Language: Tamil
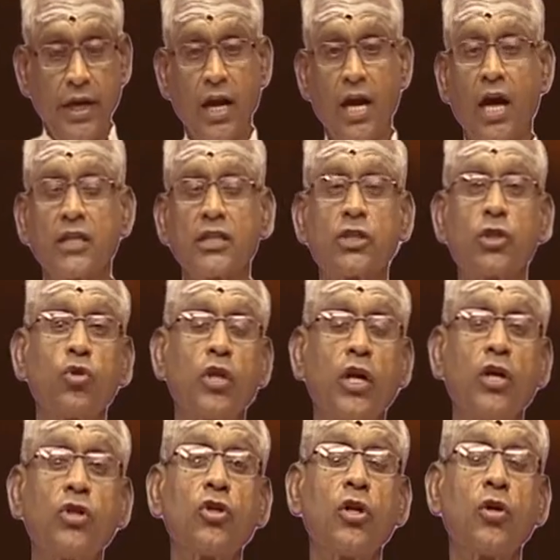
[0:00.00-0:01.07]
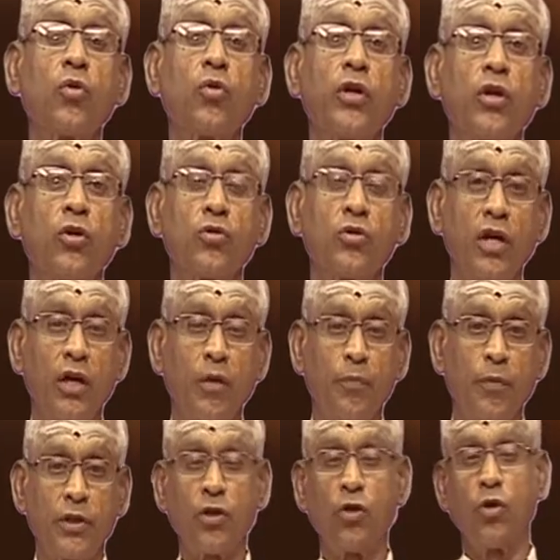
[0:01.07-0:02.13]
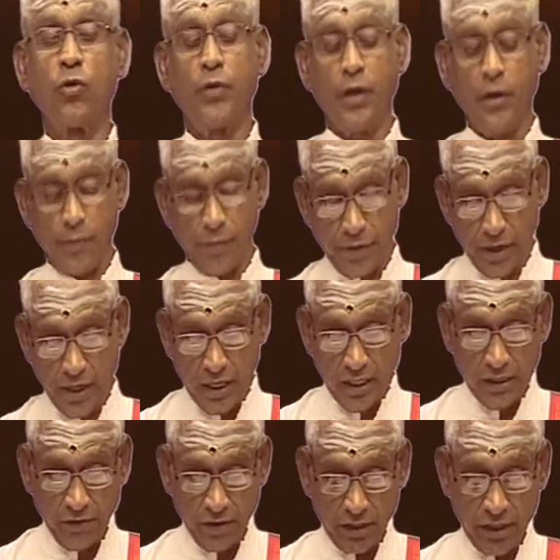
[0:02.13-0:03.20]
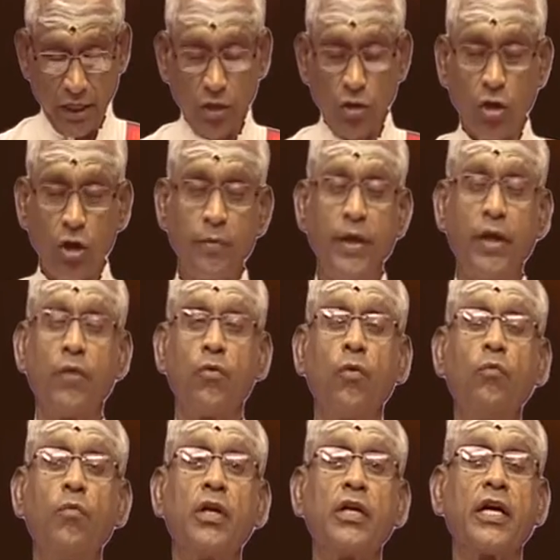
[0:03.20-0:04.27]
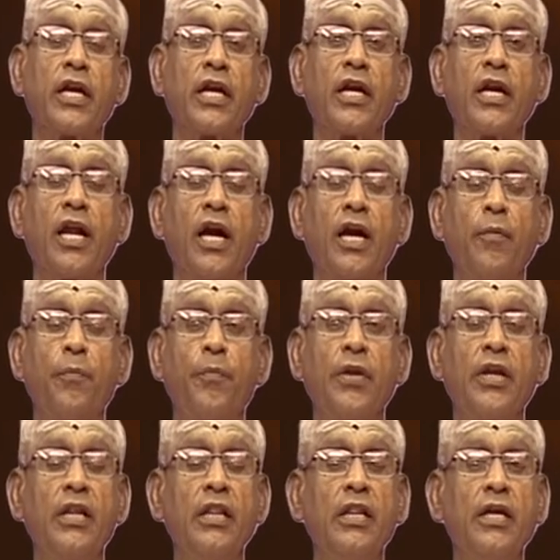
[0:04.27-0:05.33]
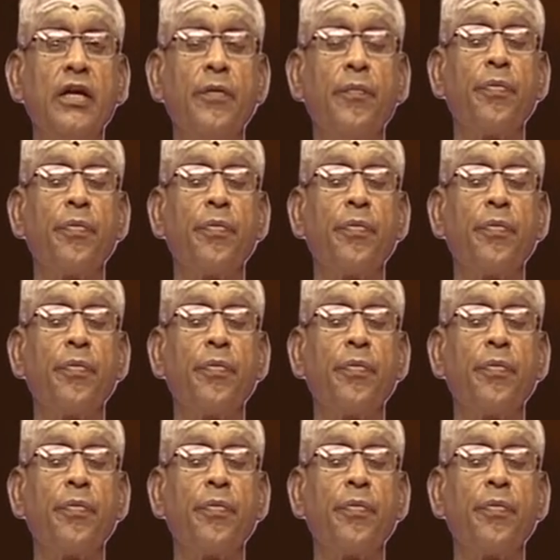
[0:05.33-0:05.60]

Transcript: ஏகாதச ருத்ரன்னு சொல்லக்கூடிய ருத்ரர்கள் பதினோரு பேர் இவர்கள் எல்லோருமே ஒன்பது கணங்களாக பிரிந்து